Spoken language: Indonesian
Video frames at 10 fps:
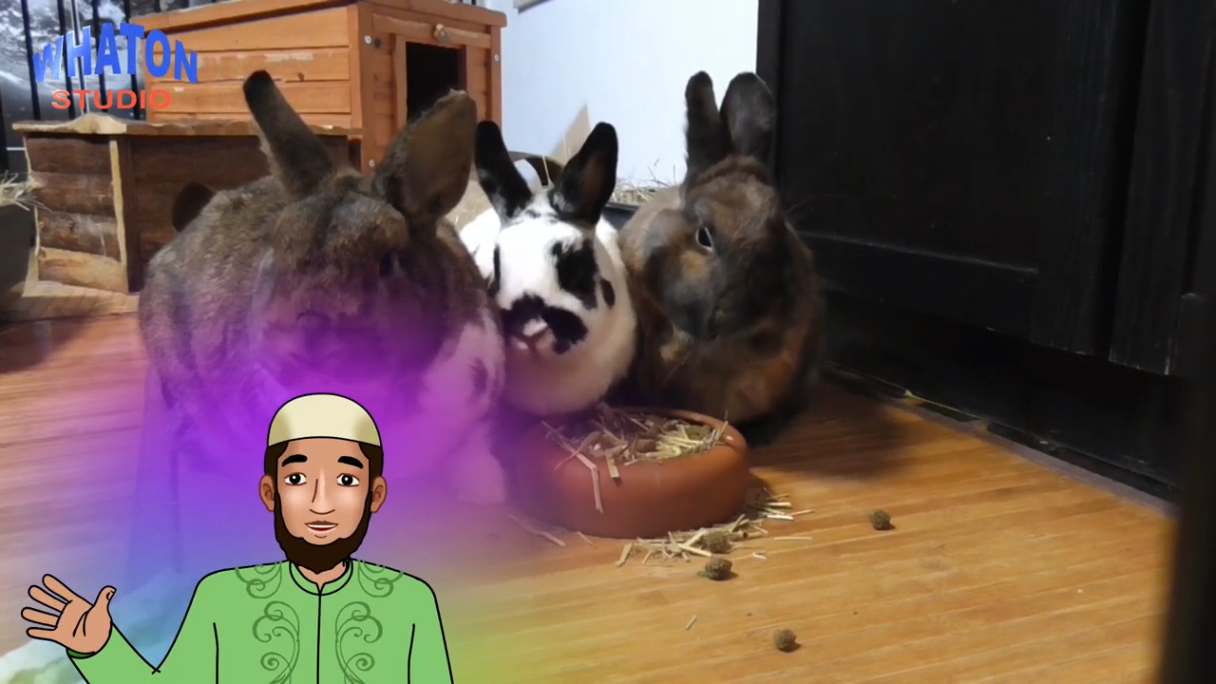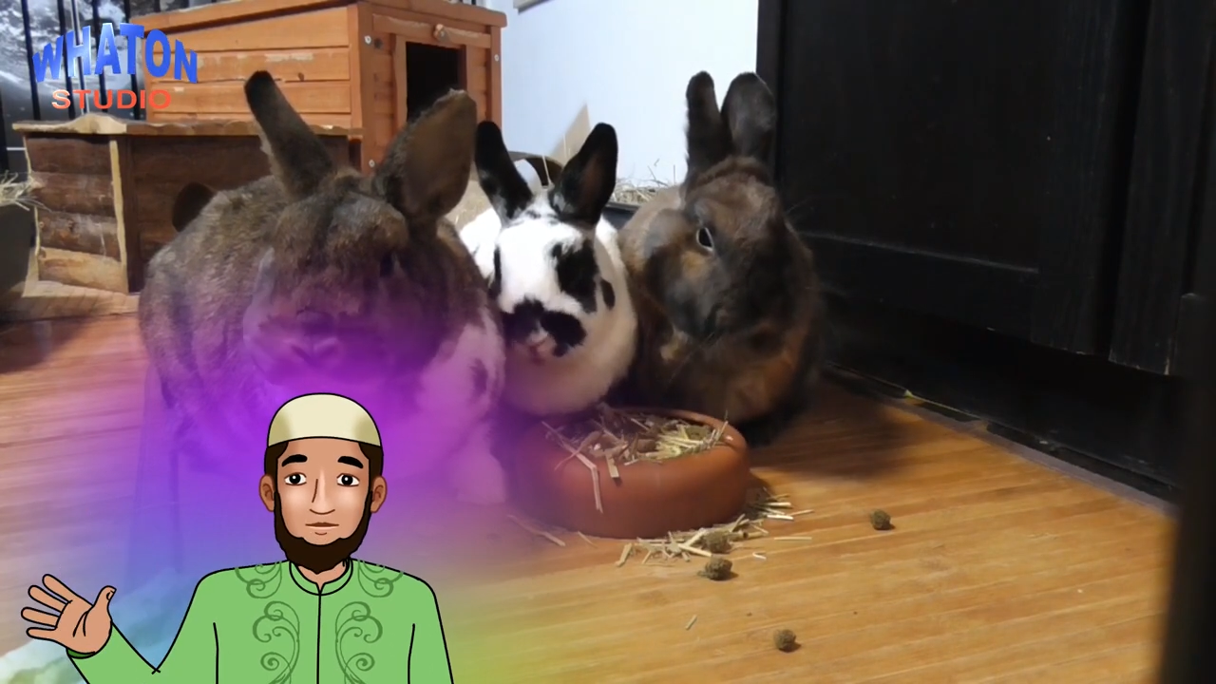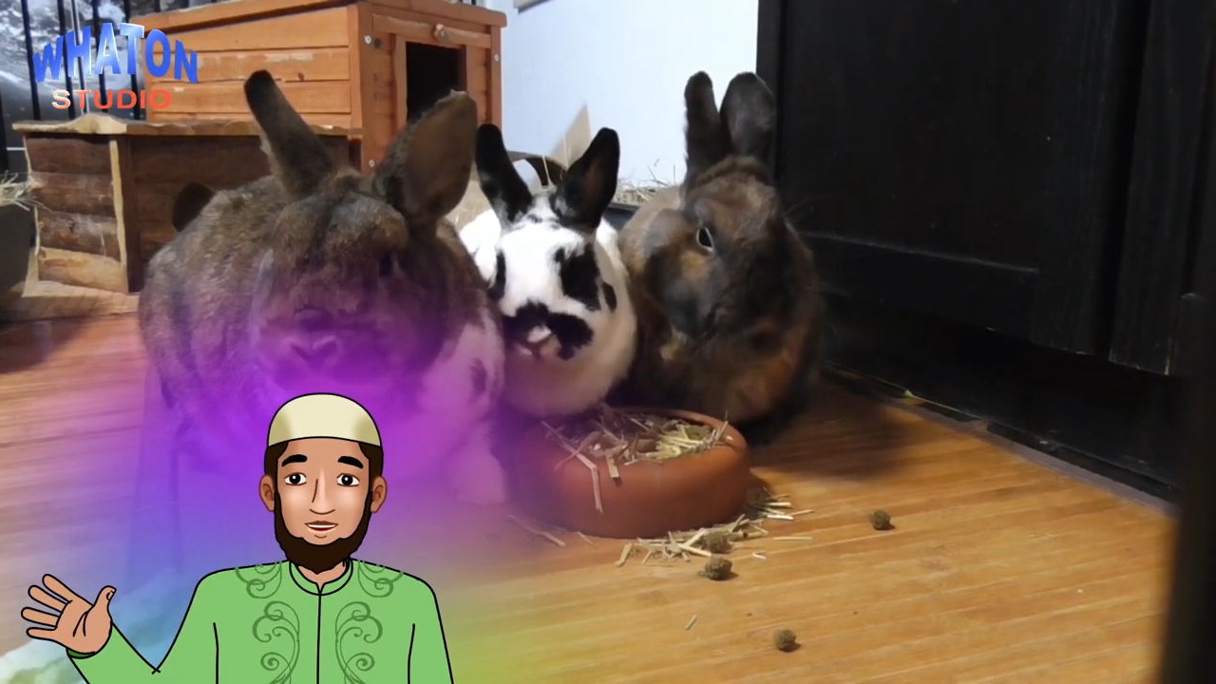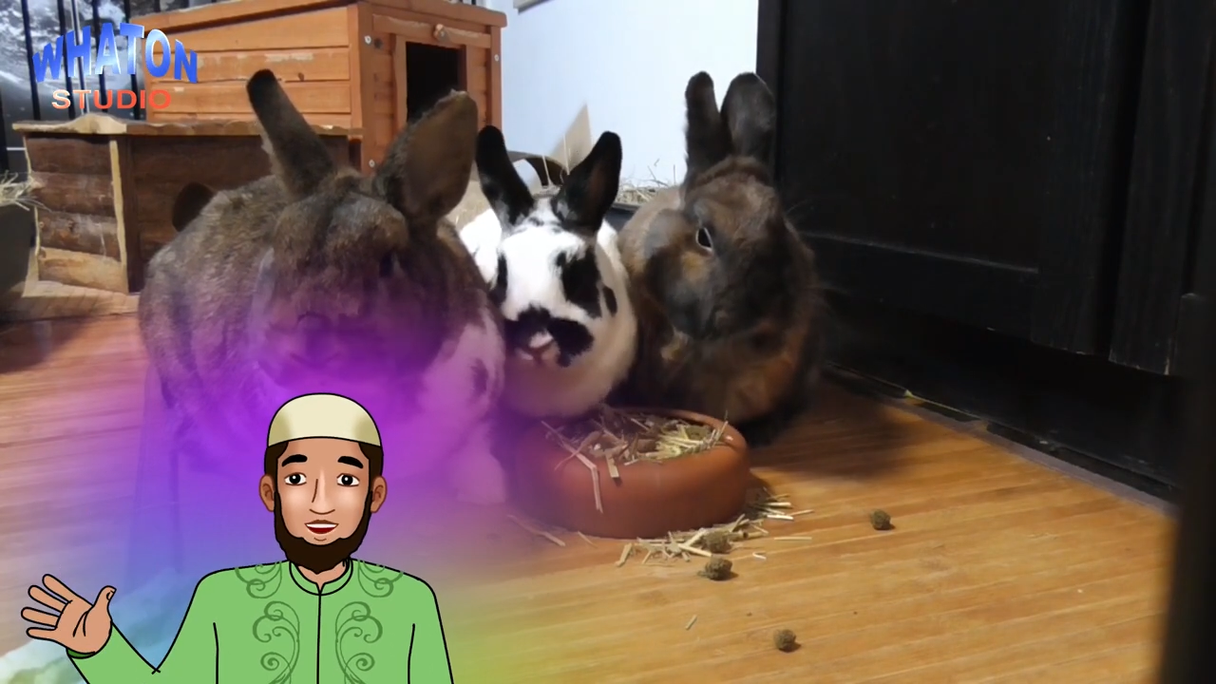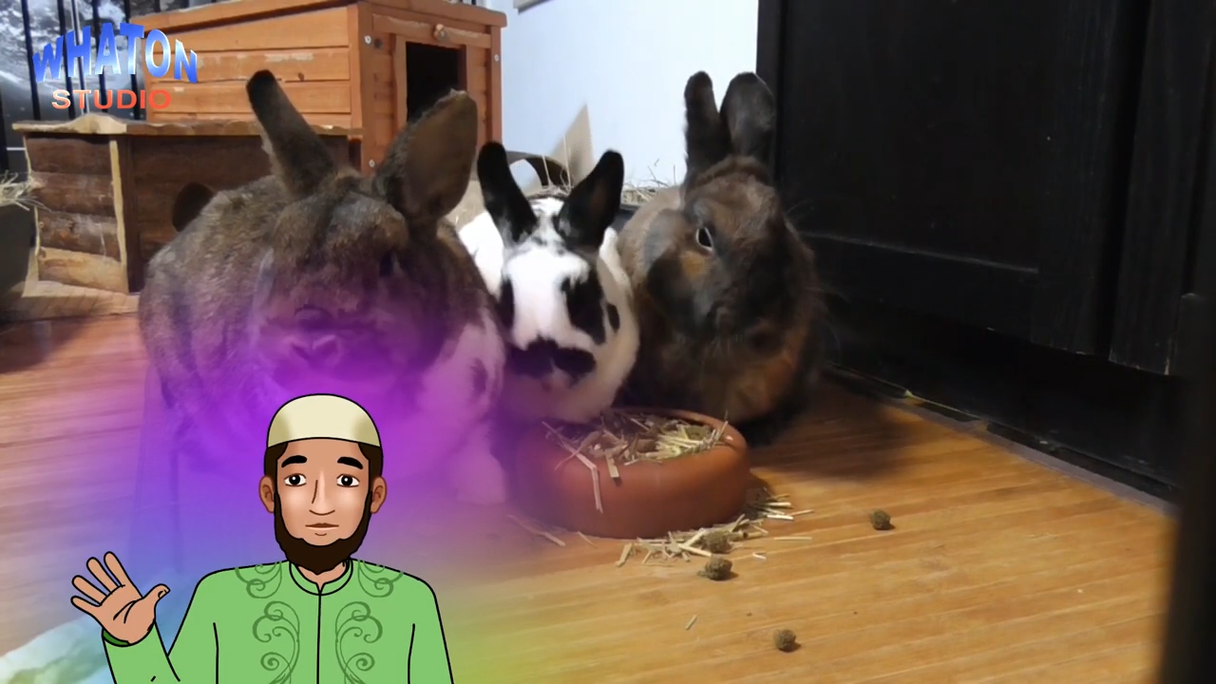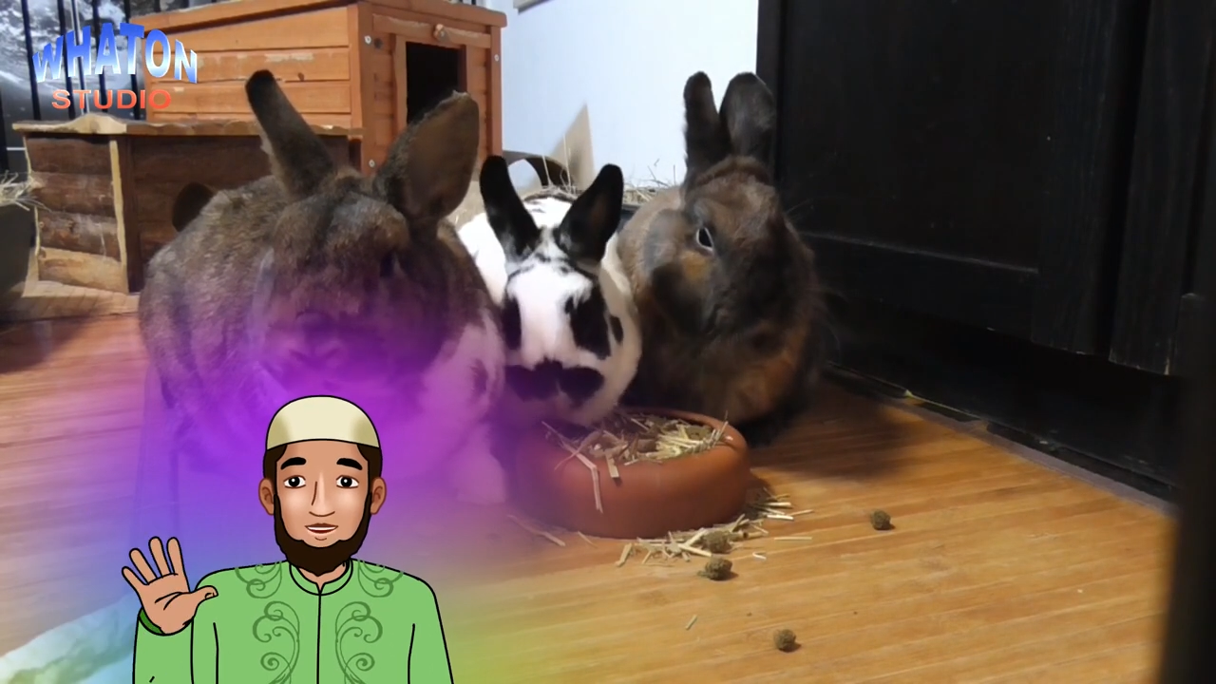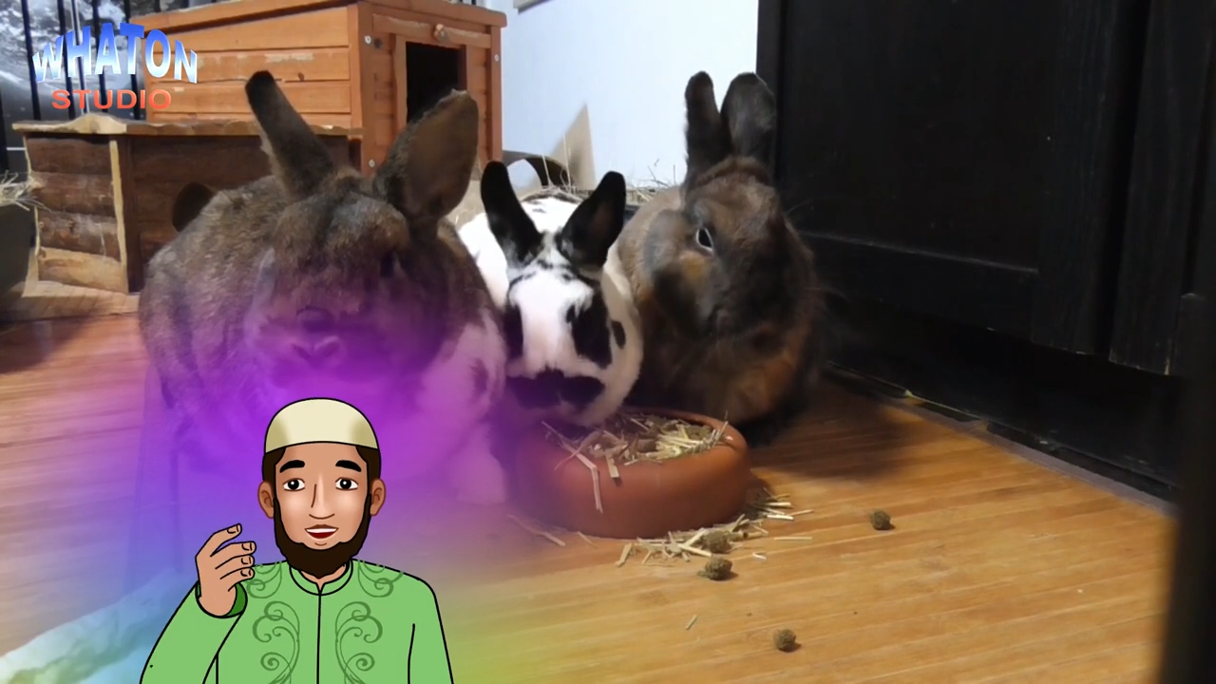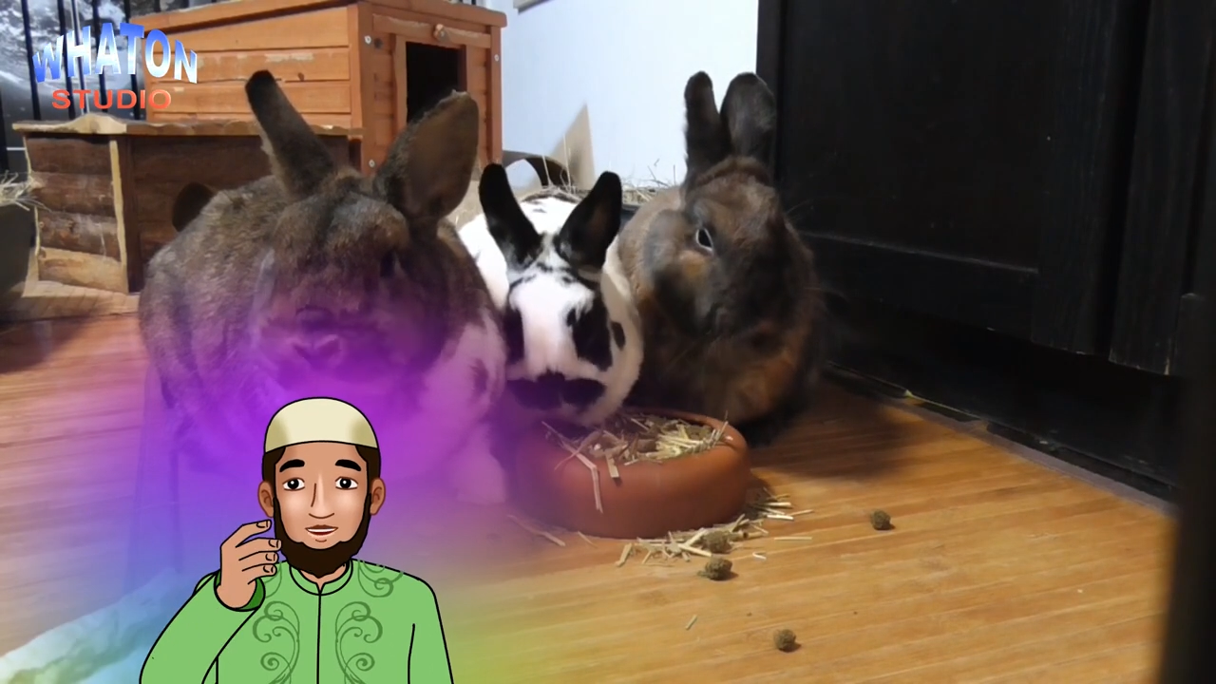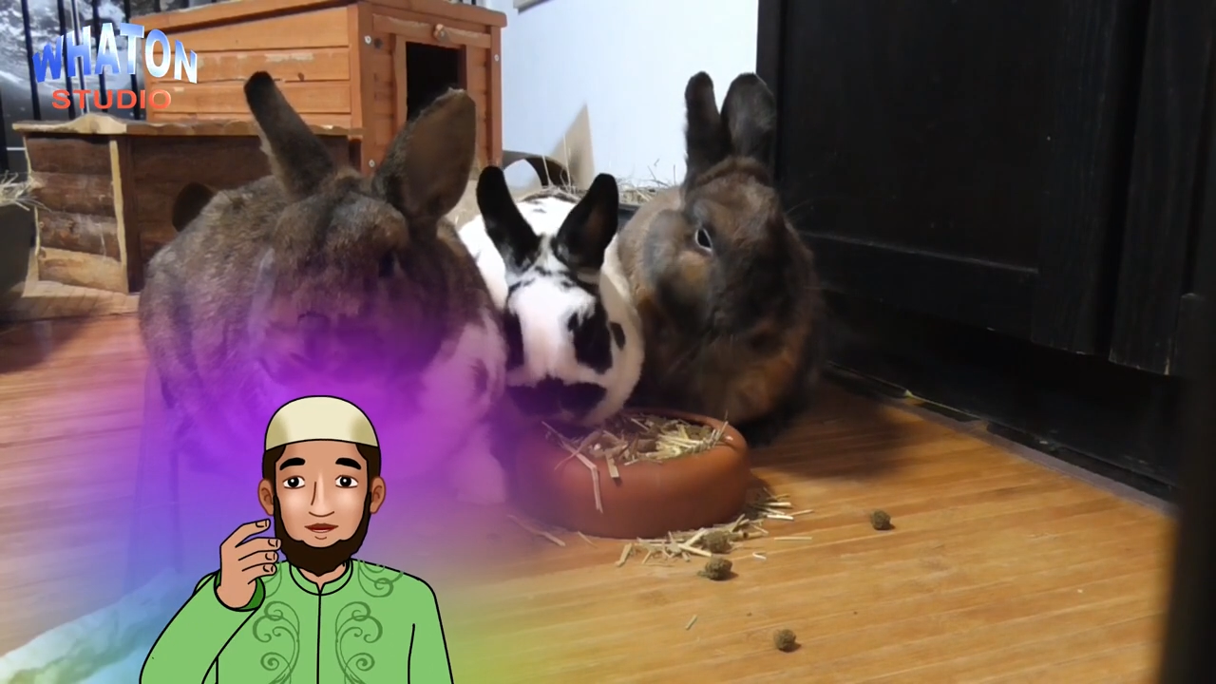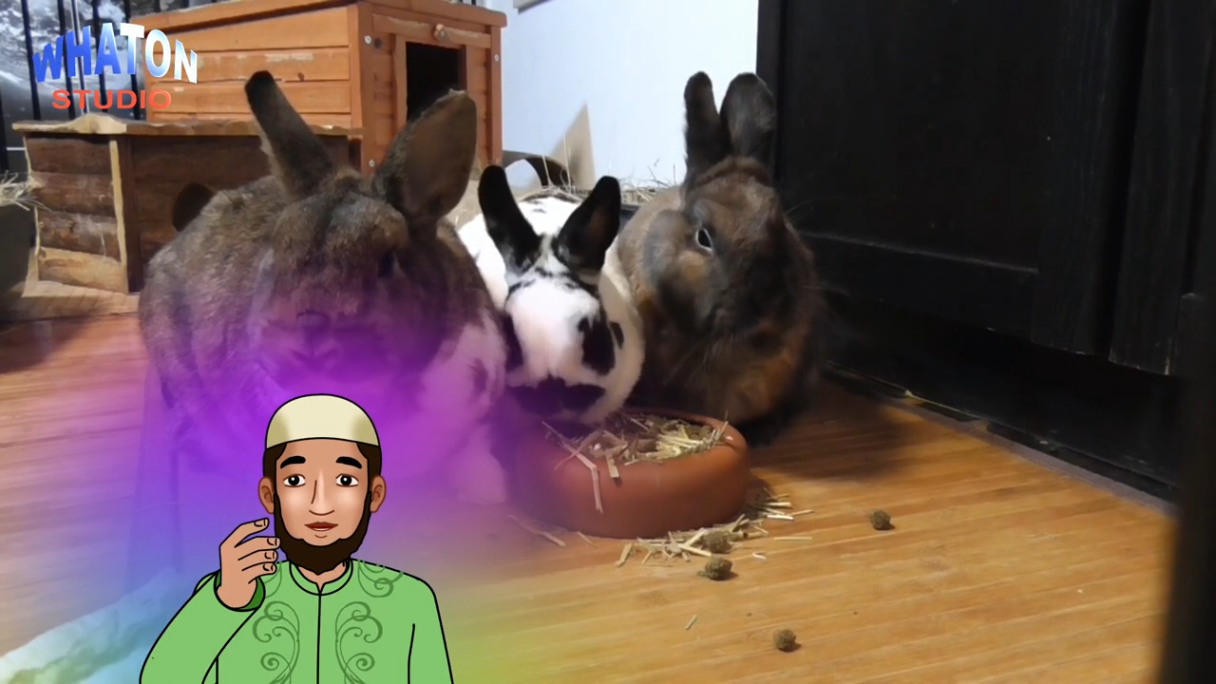menangkap
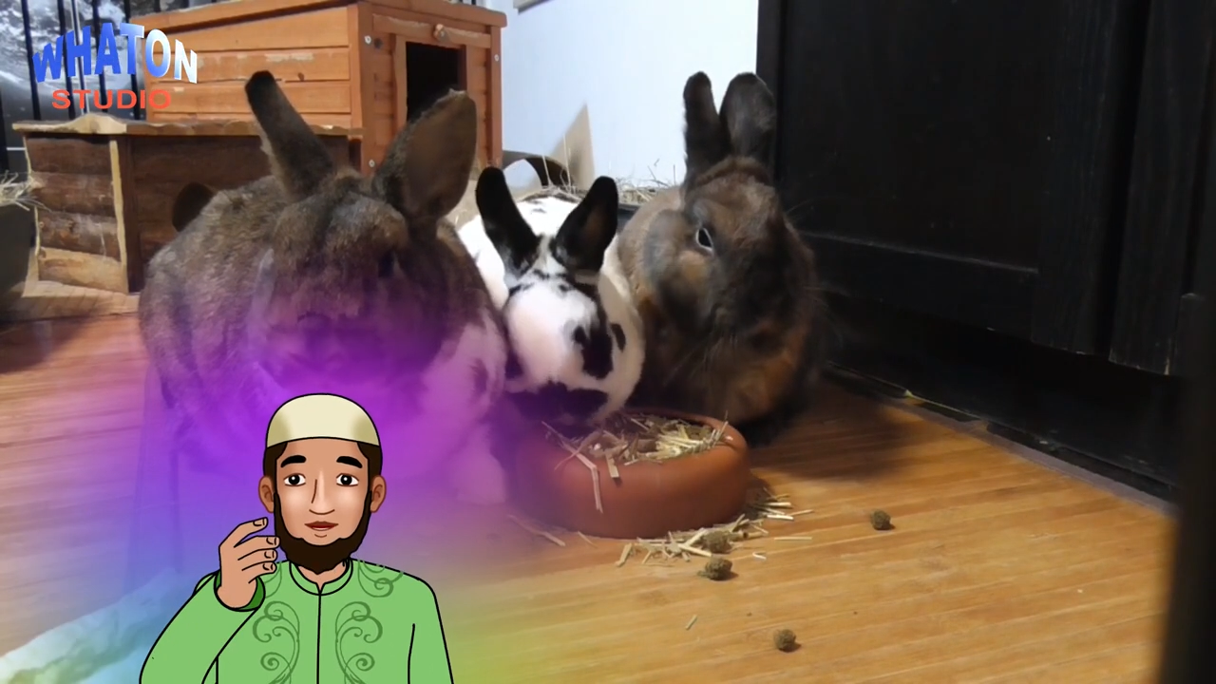kelinci